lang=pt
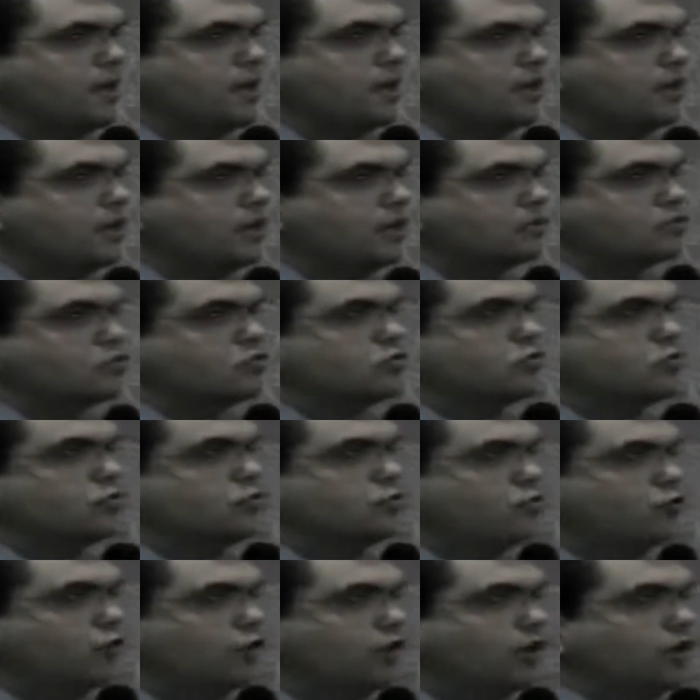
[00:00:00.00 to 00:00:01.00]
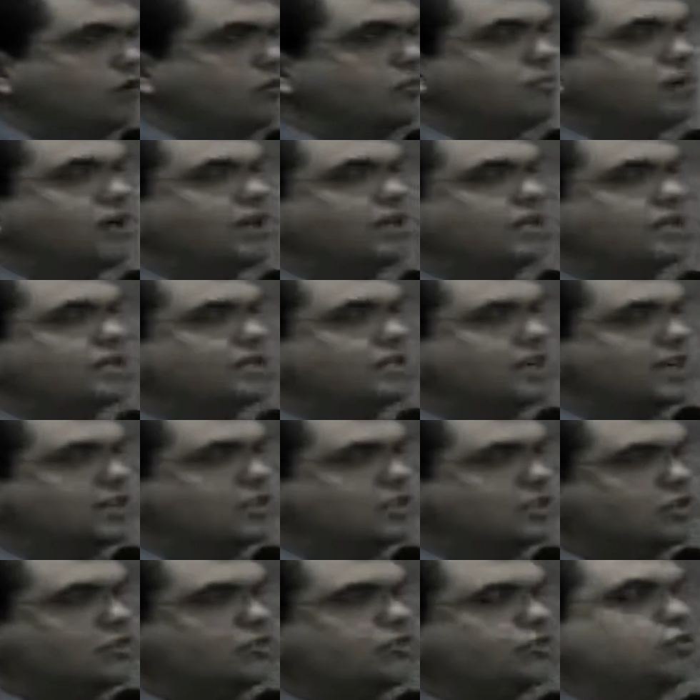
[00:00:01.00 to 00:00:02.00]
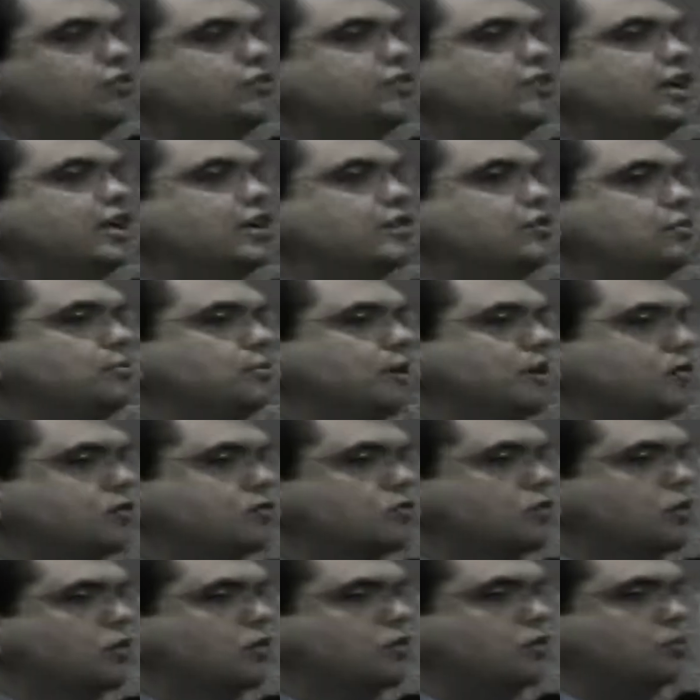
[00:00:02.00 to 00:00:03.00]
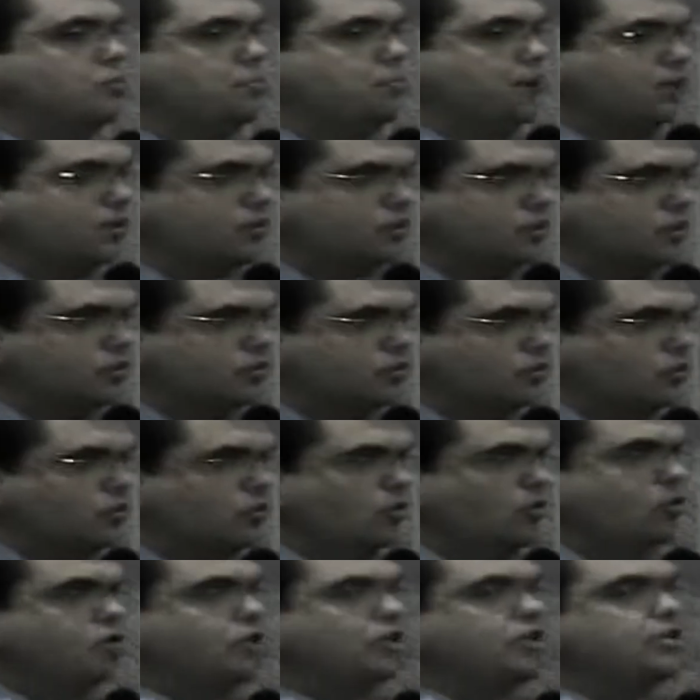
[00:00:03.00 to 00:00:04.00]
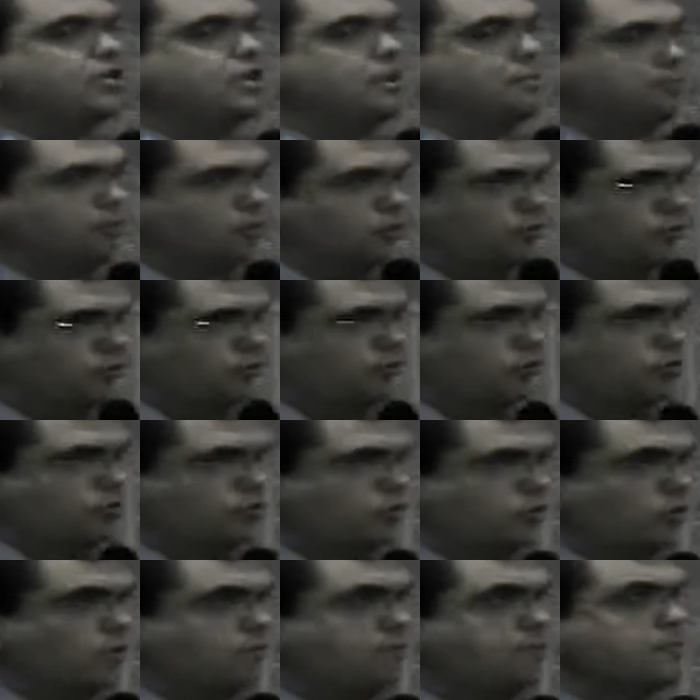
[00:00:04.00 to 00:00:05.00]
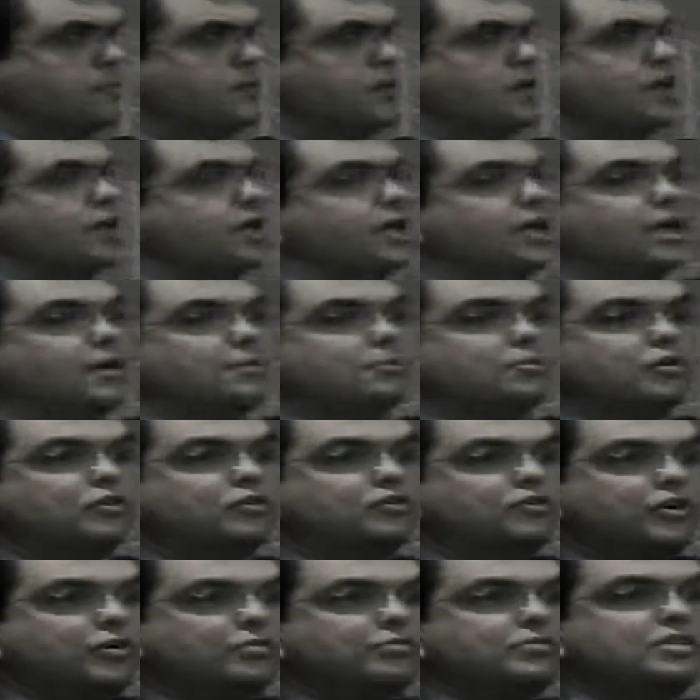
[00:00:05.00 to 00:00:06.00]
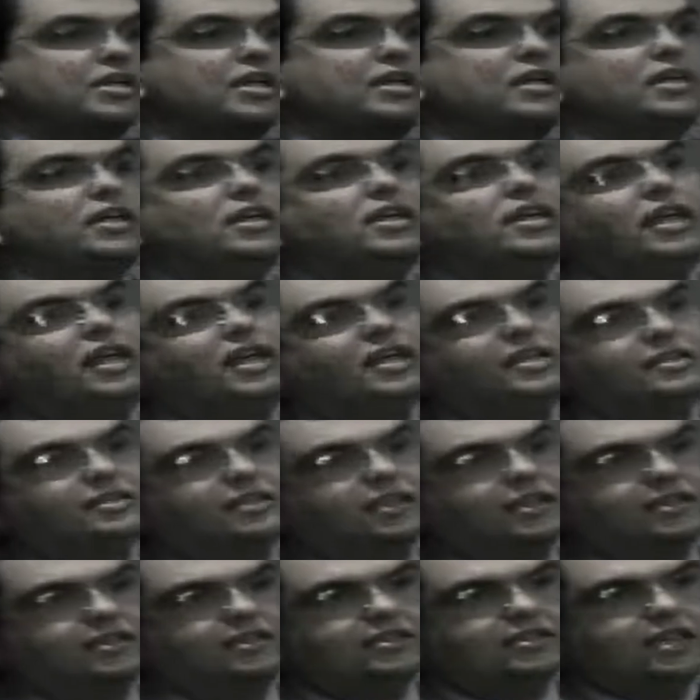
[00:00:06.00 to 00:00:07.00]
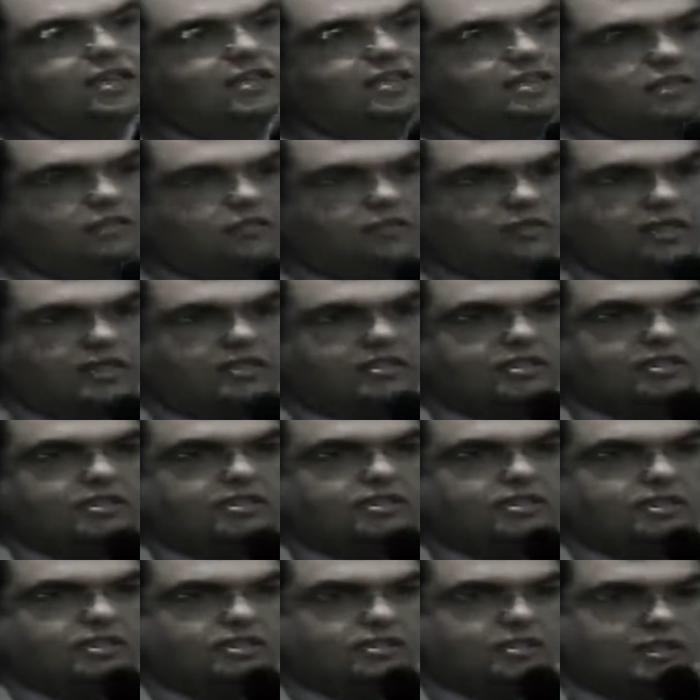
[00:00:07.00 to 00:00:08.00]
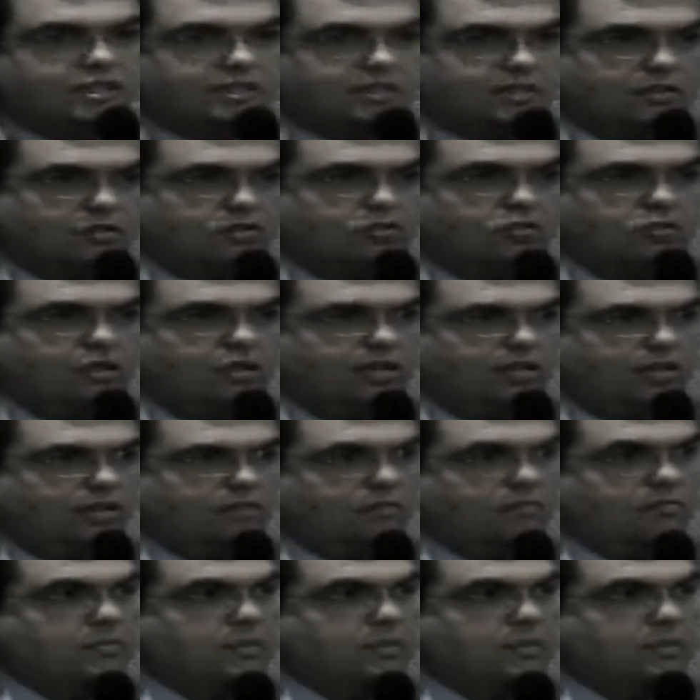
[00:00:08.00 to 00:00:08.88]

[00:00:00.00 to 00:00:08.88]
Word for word: e isso foi uma iniciativa do vereador Maxwell que pesquisou, que se aprofundou e que aprovamos aqui essa iniciativa dessa sessão solene.